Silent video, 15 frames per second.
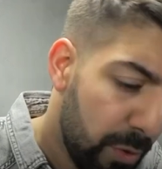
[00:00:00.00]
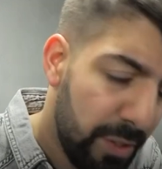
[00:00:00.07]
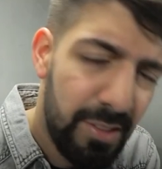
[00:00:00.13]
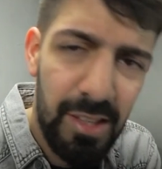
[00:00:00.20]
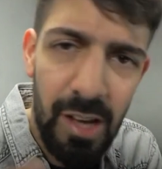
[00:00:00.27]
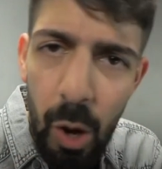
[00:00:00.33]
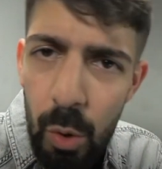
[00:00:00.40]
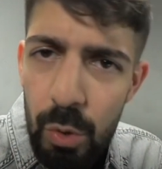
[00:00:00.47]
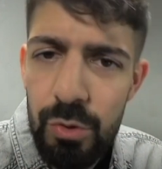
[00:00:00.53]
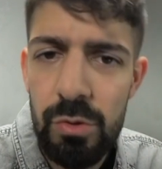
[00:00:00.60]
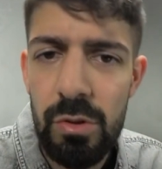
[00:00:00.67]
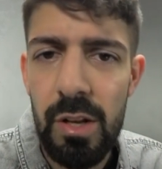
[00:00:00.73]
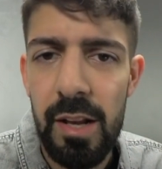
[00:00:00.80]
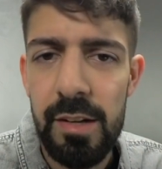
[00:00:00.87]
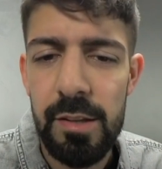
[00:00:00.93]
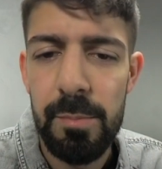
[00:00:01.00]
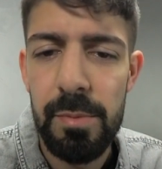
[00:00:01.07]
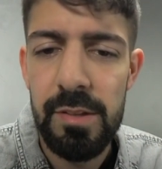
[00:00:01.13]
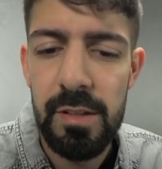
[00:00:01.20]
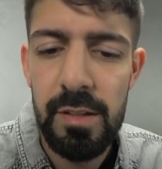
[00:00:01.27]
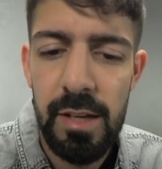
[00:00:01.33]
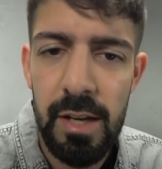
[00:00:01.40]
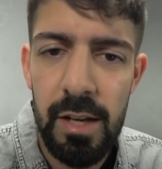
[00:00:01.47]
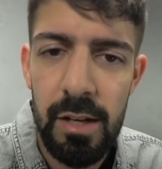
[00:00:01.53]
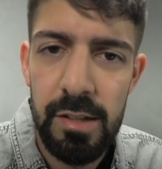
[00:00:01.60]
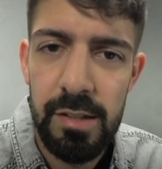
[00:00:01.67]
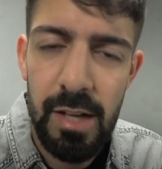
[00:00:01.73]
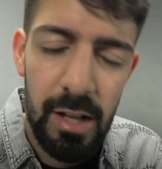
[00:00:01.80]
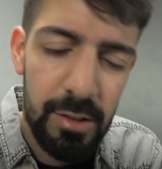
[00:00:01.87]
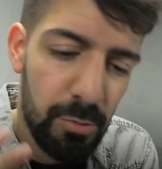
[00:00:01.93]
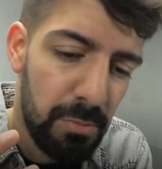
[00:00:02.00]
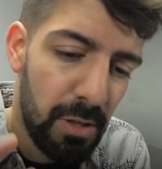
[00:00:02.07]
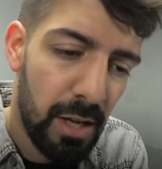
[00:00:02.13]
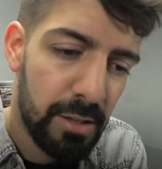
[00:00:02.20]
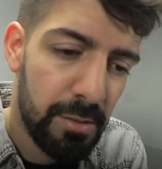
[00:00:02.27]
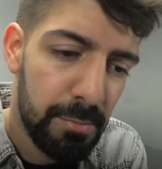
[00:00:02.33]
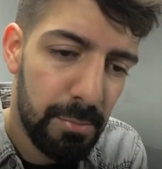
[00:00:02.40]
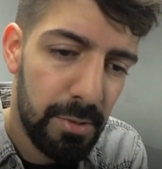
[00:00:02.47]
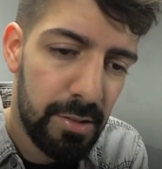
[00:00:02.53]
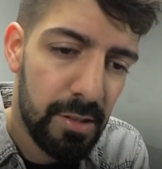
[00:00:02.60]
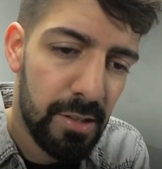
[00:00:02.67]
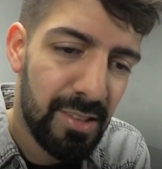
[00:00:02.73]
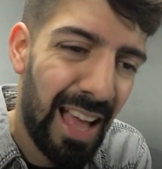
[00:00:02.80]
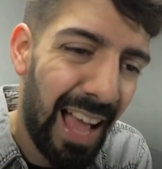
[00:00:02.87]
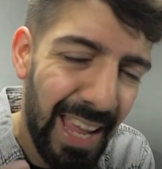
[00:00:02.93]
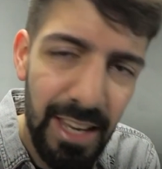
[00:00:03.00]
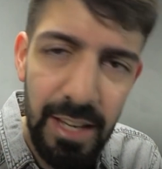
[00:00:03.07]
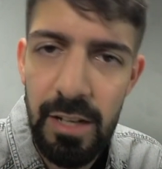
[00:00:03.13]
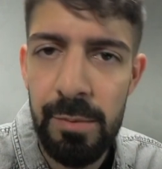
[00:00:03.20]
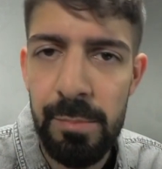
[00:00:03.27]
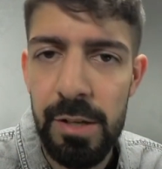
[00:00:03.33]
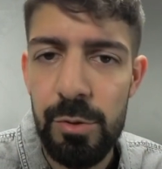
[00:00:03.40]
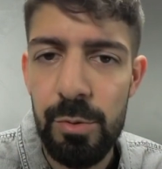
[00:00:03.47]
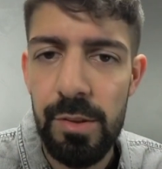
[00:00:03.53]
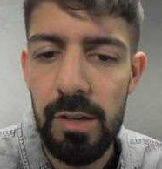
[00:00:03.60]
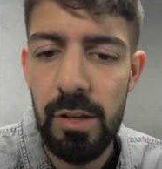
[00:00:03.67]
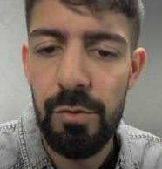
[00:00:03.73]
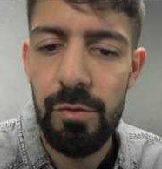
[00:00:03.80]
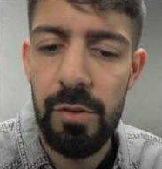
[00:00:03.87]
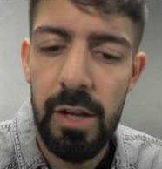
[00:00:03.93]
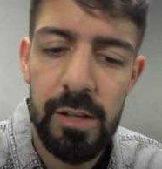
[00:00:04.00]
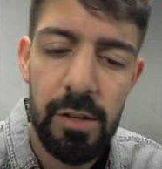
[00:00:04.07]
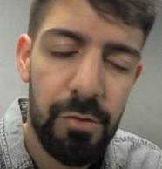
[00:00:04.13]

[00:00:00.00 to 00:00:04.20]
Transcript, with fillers: Twizy auch so ein kleines bisschen ähnlich. Ja, also mir hat ein bisschen das eigene bei Twizy gefehlt.